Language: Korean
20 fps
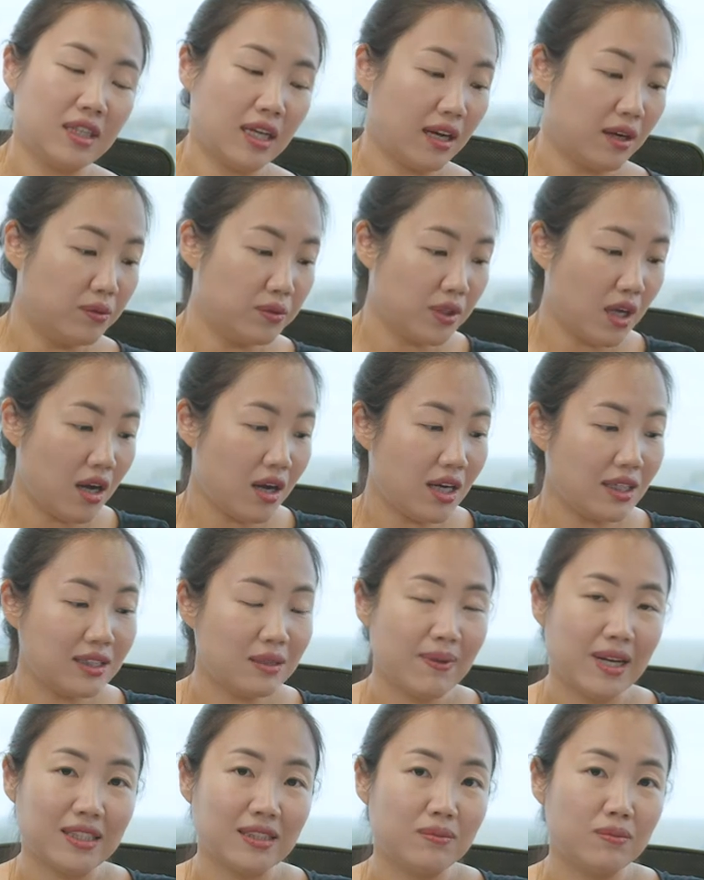제가 우선 한
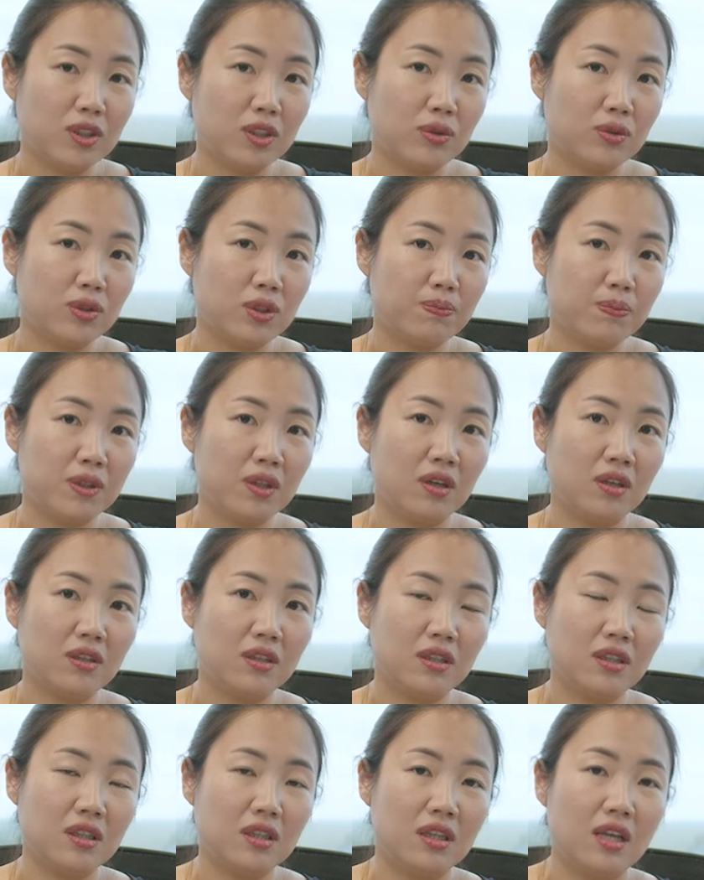가지 말씀드리고 싶은
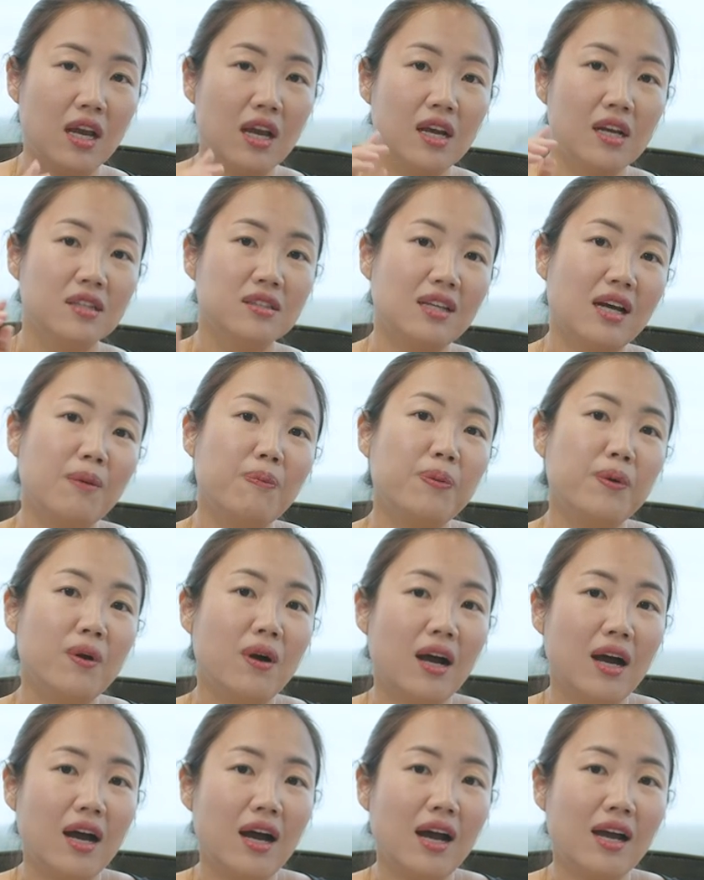거는
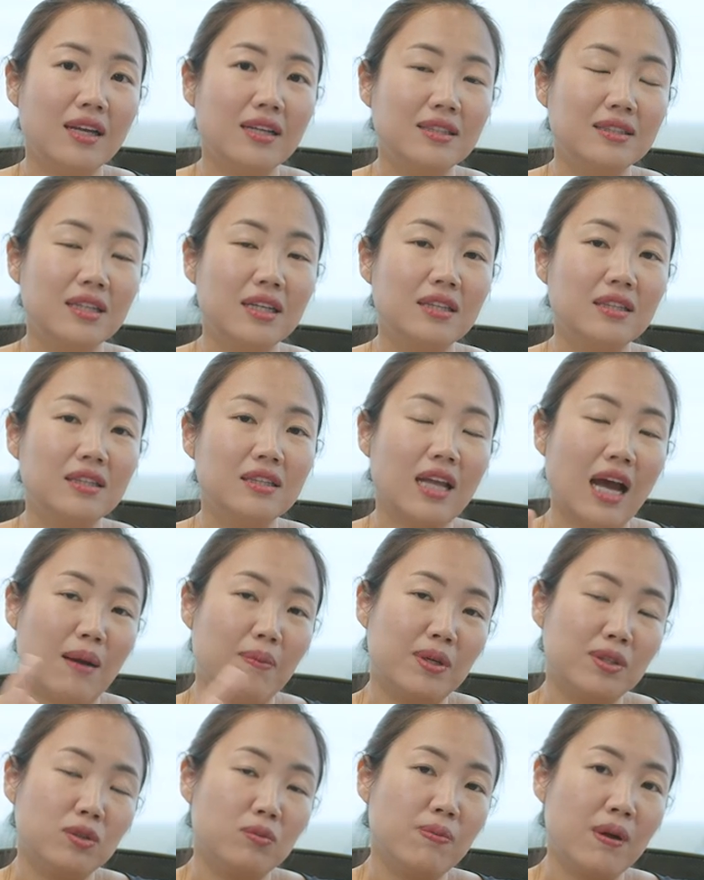상표가 이제는
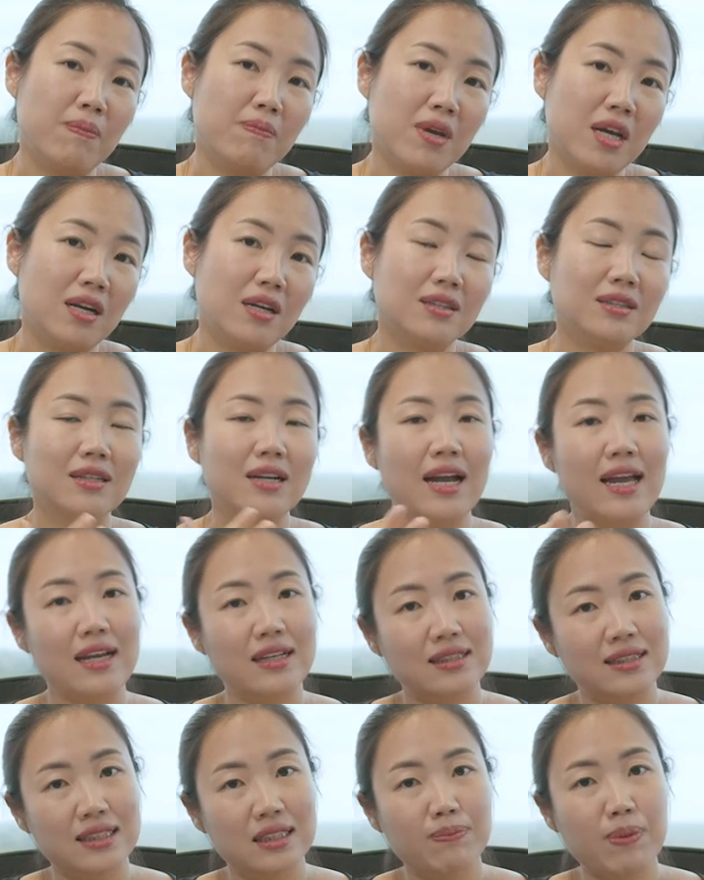아마존 판매라든가
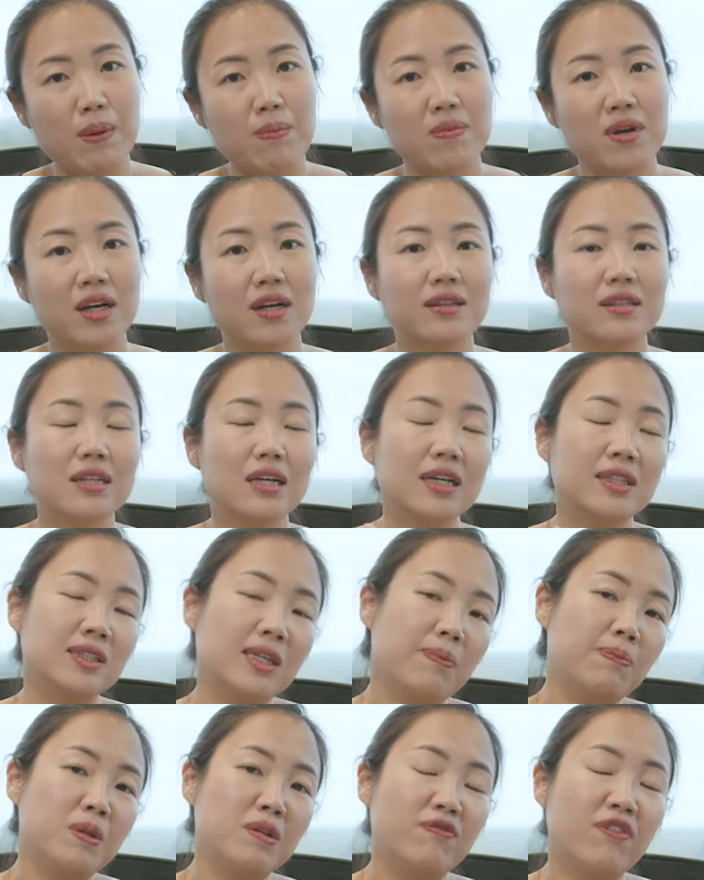엣지 판매라든가
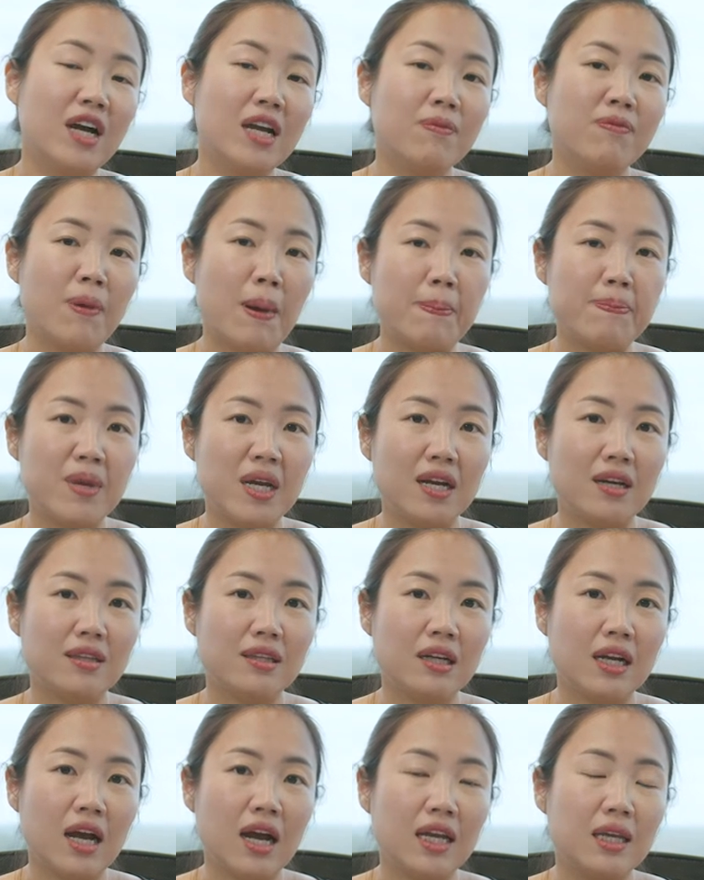샤피파이
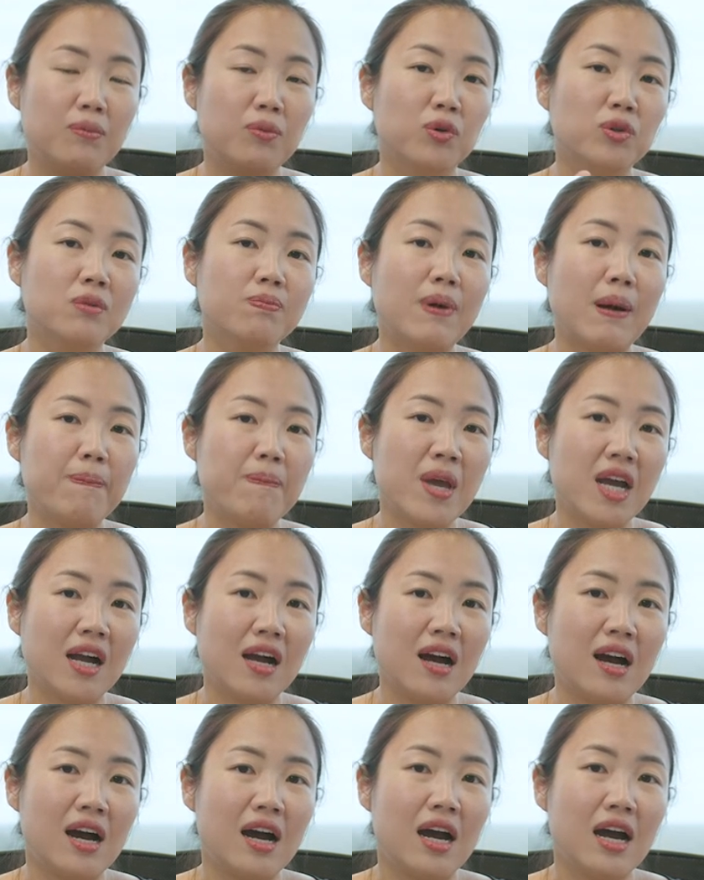판매라든가 이 모든
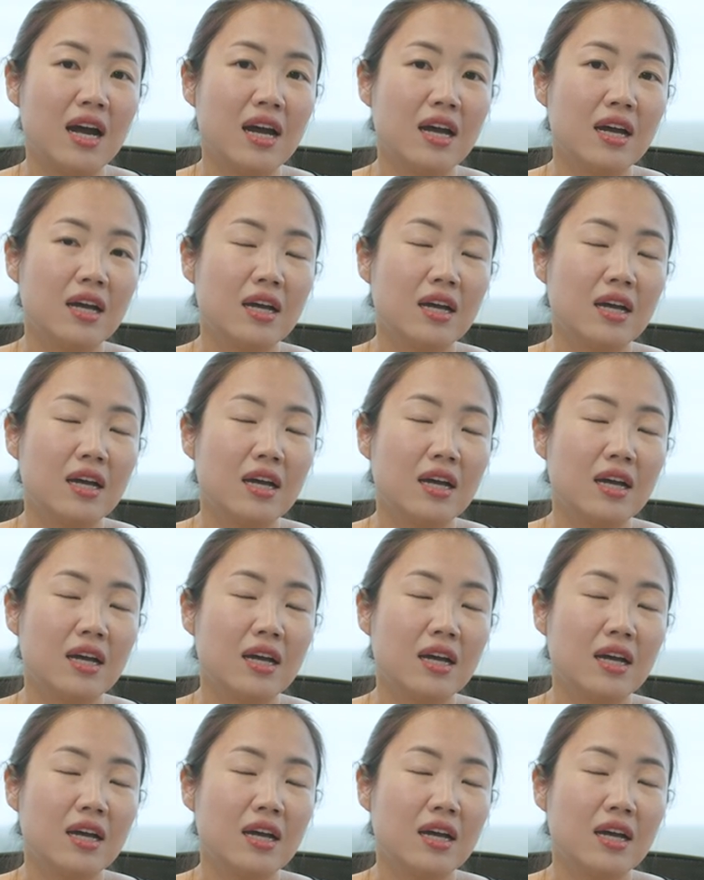판매가